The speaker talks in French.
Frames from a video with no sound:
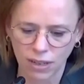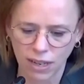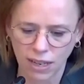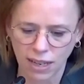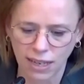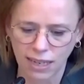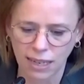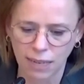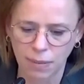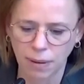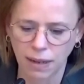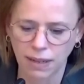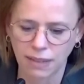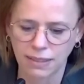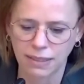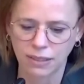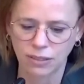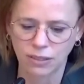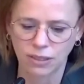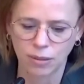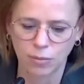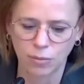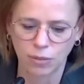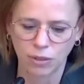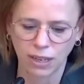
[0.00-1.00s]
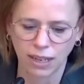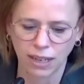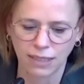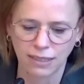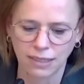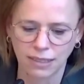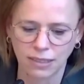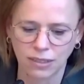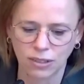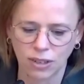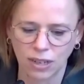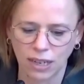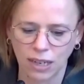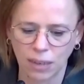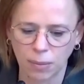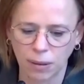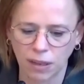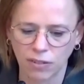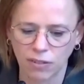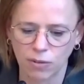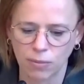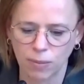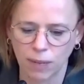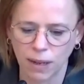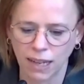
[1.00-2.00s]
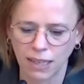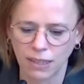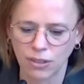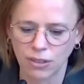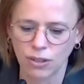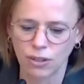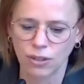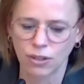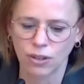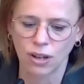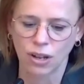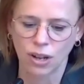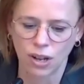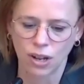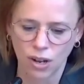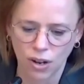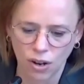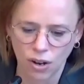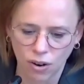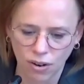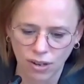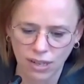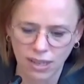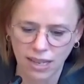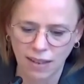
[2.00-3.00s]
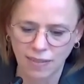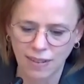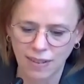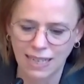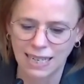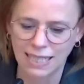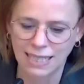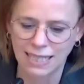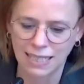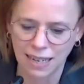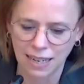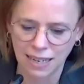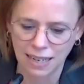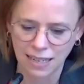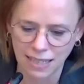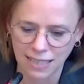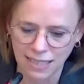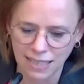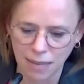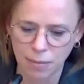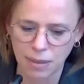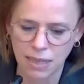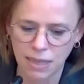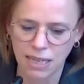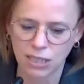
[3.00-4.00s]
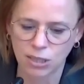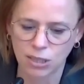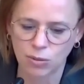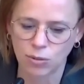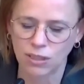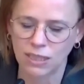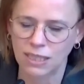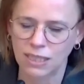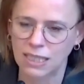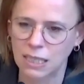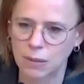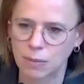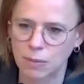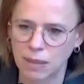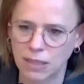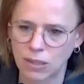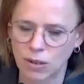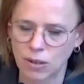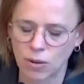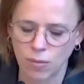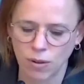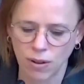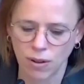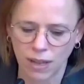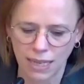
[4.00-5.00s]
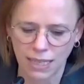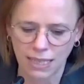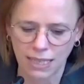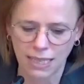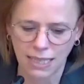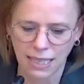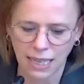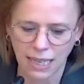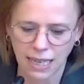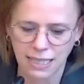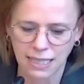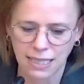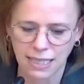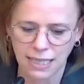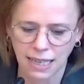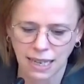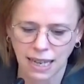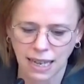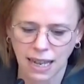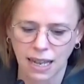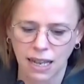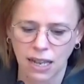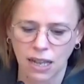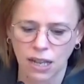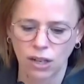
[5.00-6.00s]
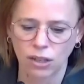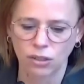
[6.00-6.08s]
en lien avec les pratiques de démocratie scolaire prévues par ailleurs, en lien avec les, aménagements des espaces communs, etc., etc.